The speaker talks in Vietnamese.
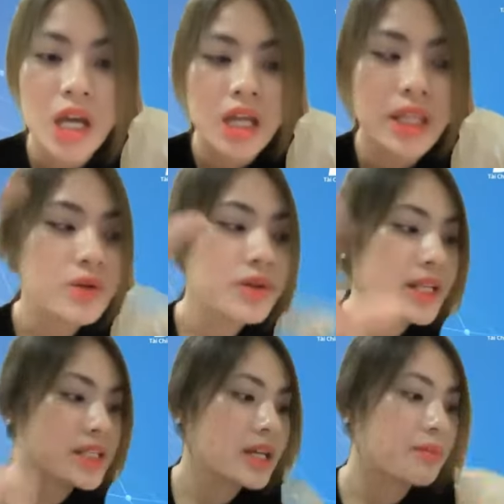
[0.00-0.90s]
nếu như anh
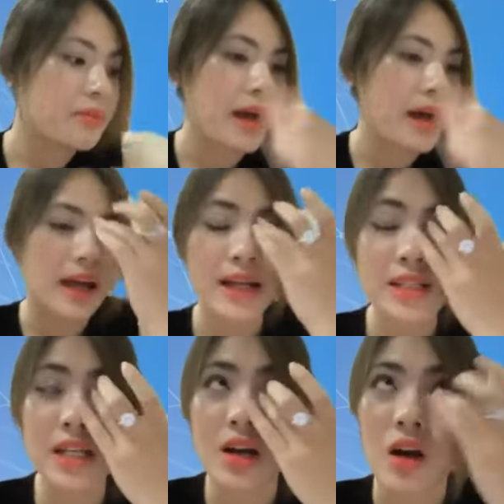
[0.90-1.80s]
chị mà anh
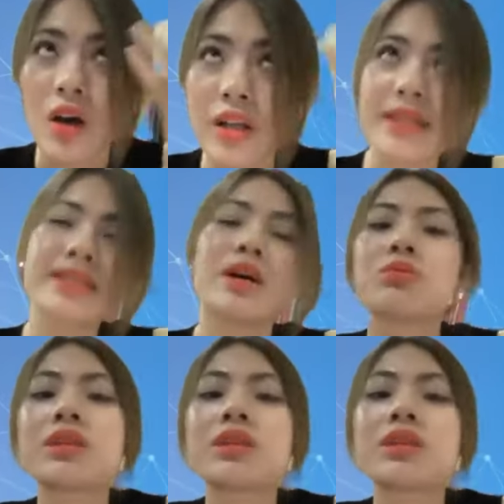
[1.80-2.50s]
chị có những cái dòng